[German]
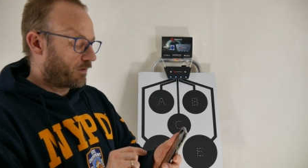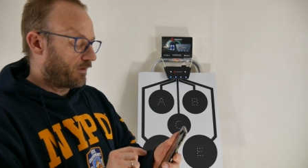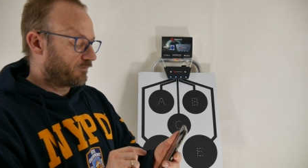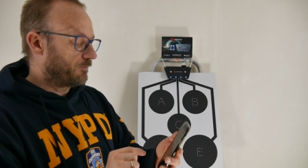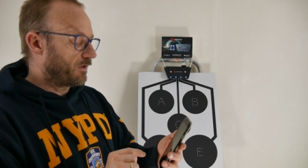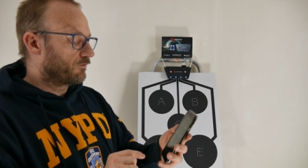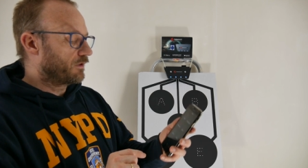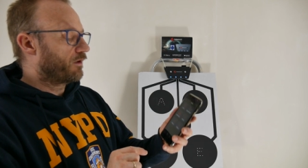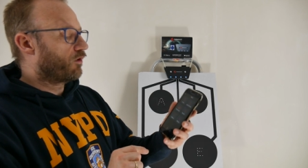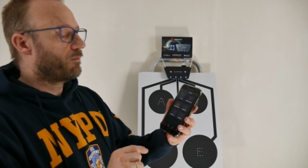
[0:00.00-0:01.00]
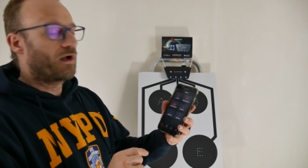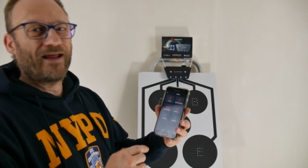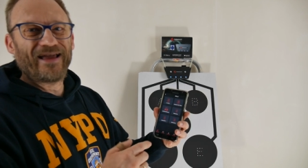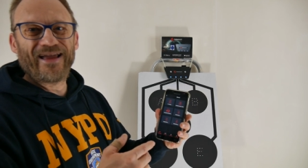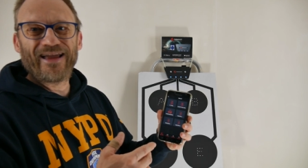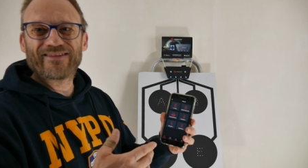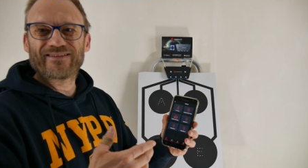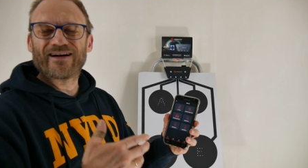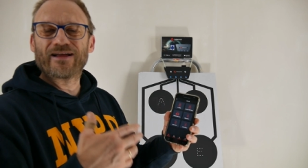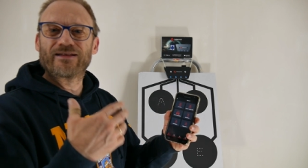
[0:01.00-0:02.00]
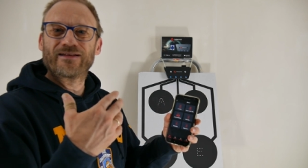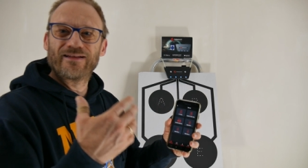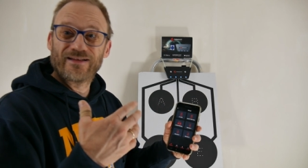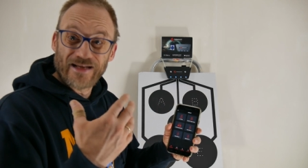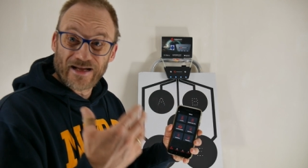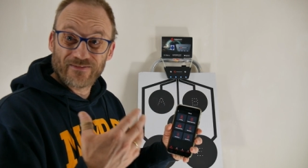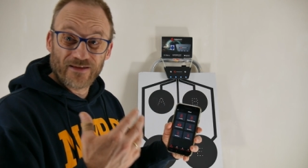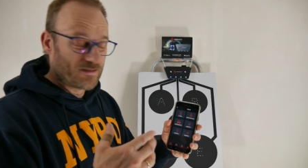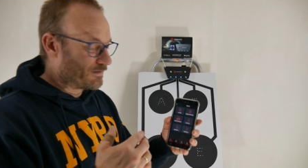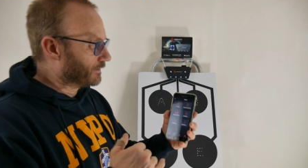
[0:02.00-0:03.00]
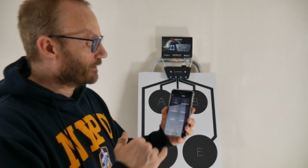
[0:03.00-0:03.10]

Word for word: es gibt also dann nochmal extra tatsächliche